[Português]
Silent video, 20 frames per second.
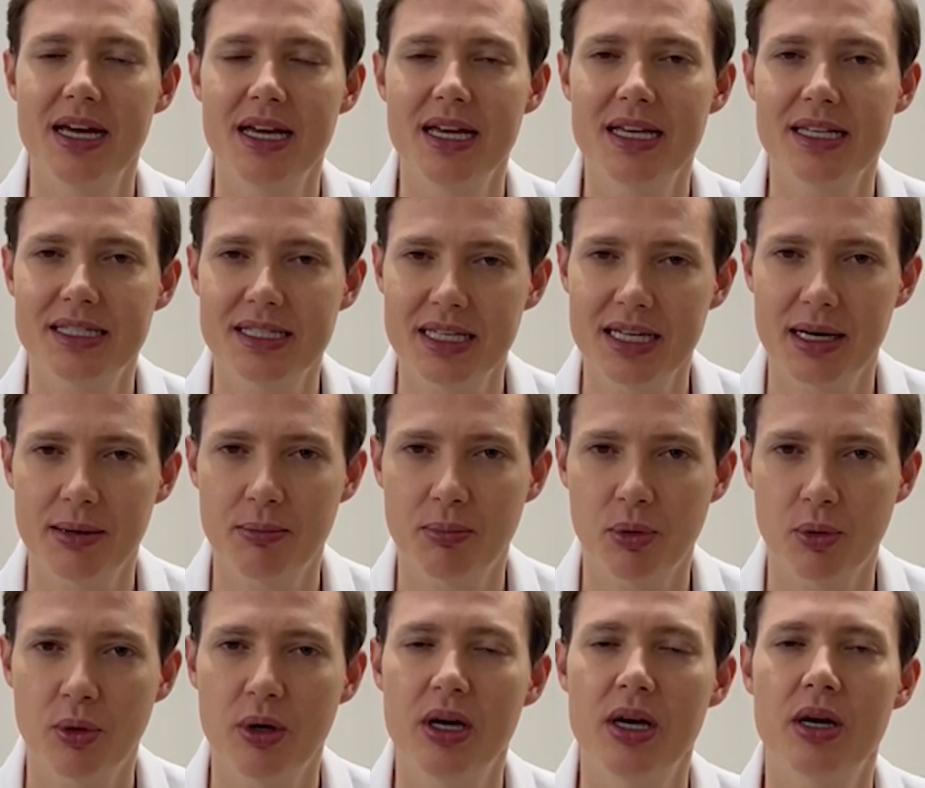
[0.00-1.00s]

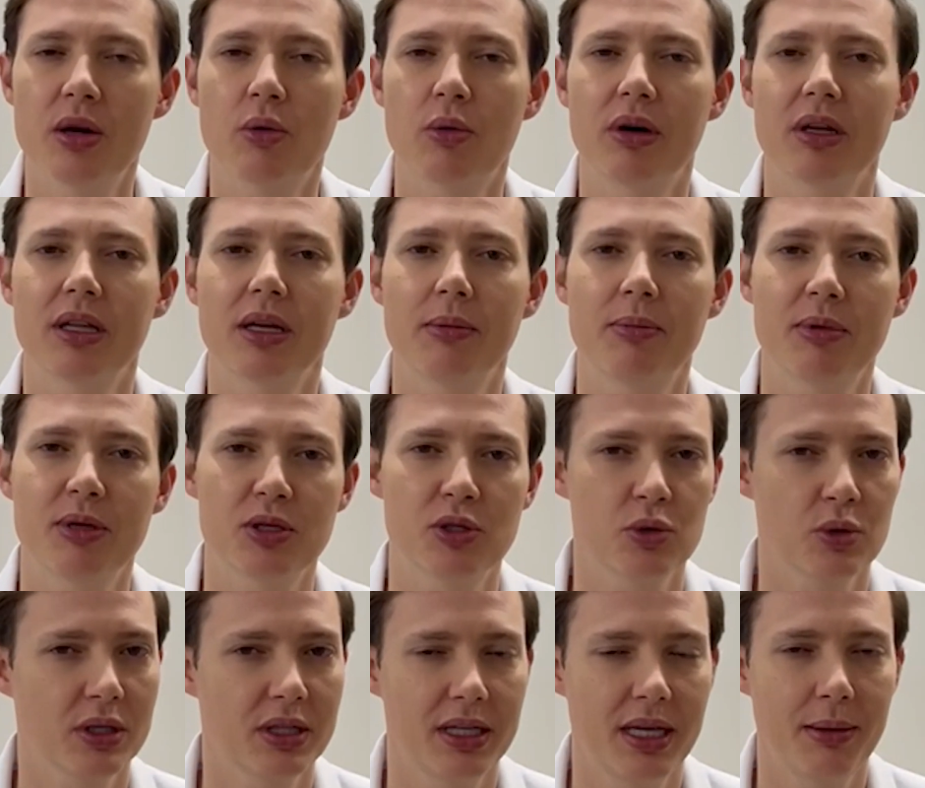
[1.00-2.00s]
Exemplo, quando a
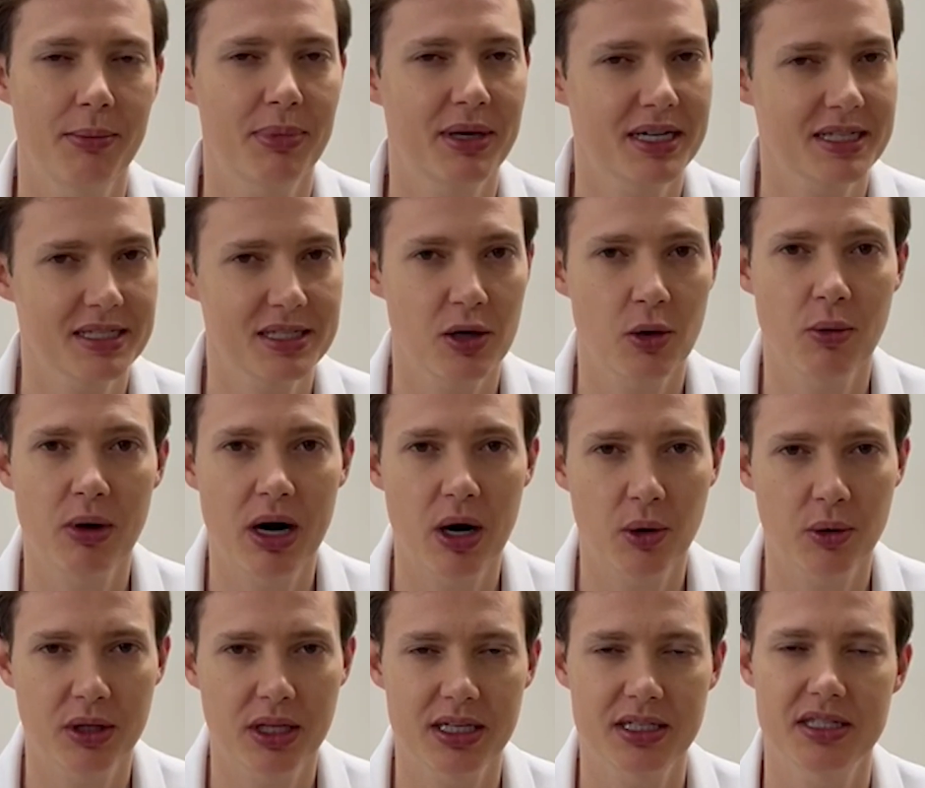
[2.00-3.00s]
pessoa tem pressão
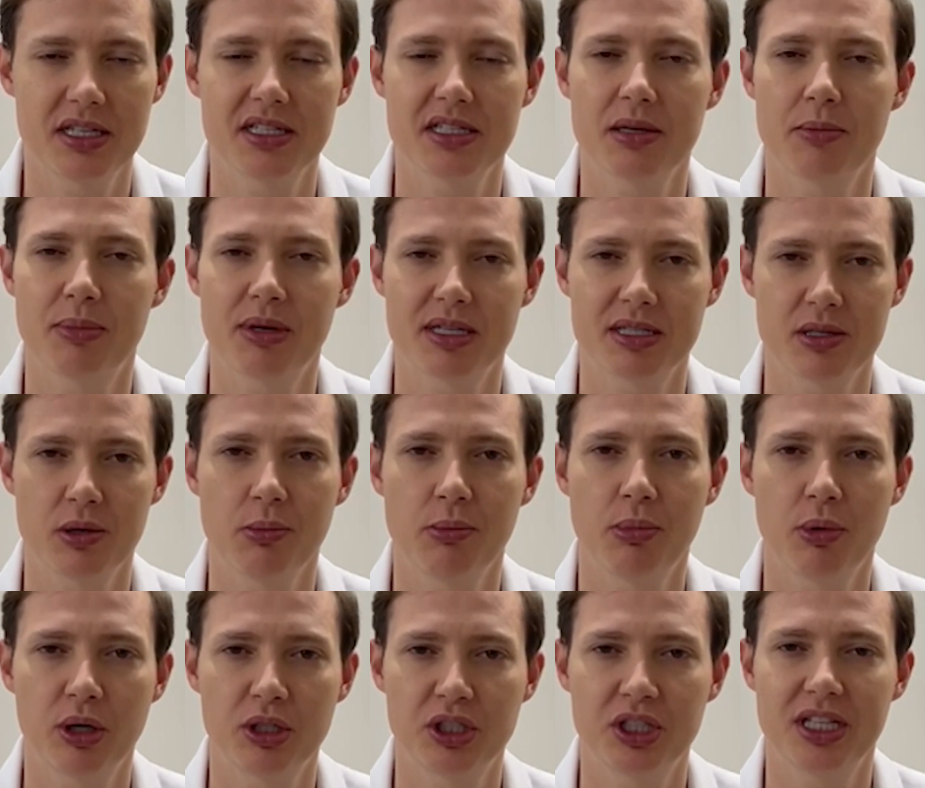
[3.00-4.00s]
alta, às vezes a pressão
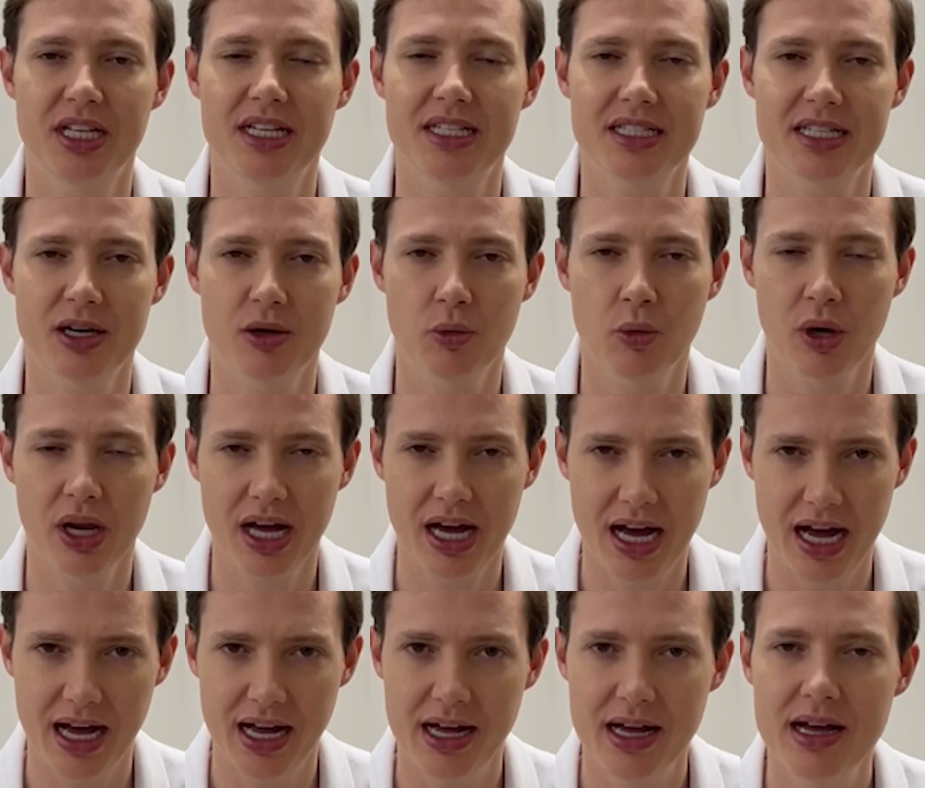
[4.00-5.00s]
pode
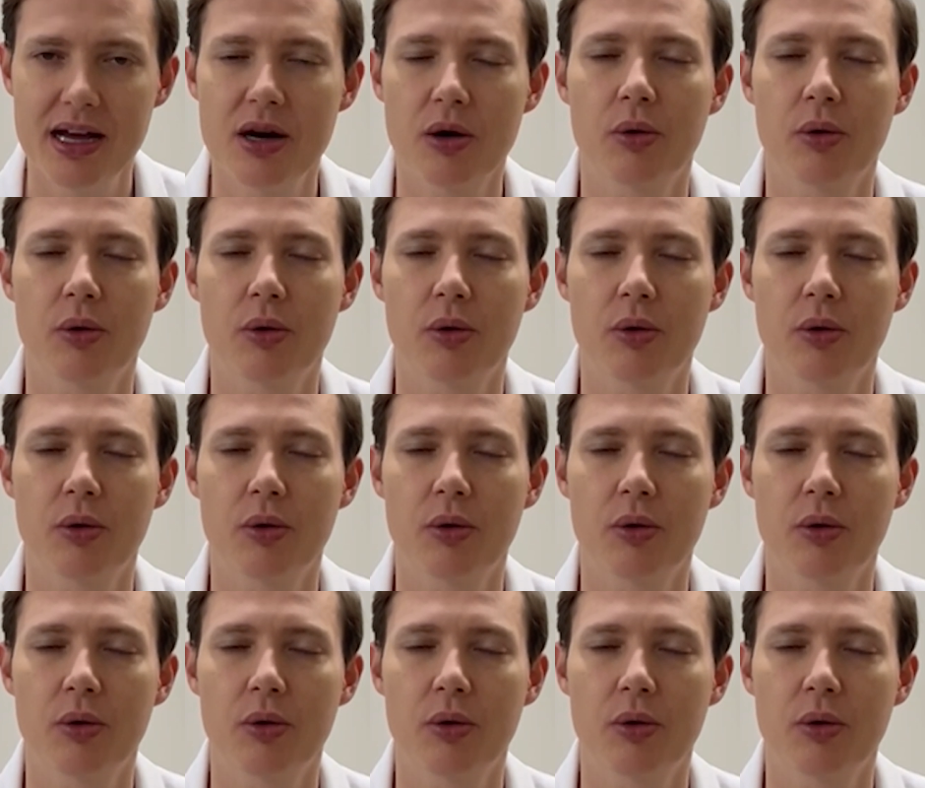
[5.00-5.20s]
desregular.